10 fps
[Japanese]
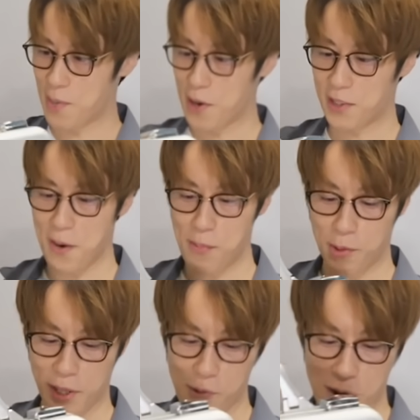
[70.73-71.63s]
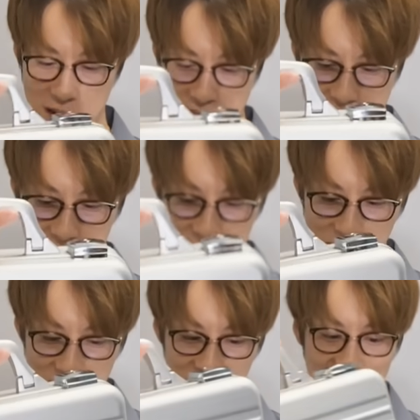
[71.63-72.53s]
爆弾っぽくて怖いな
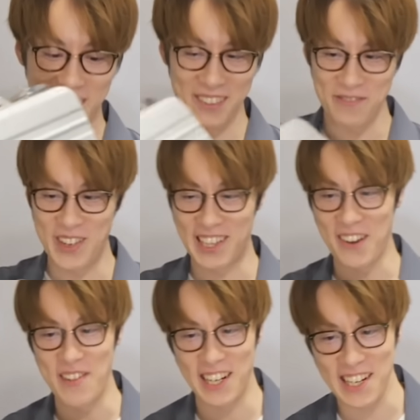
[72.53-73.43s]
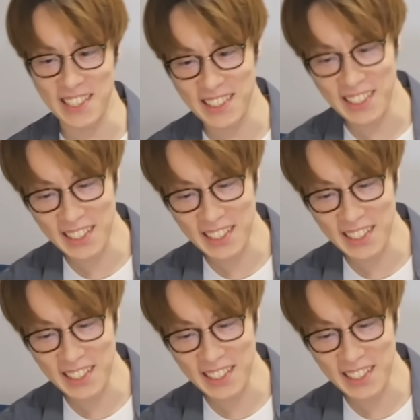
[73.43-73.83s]
見た目が。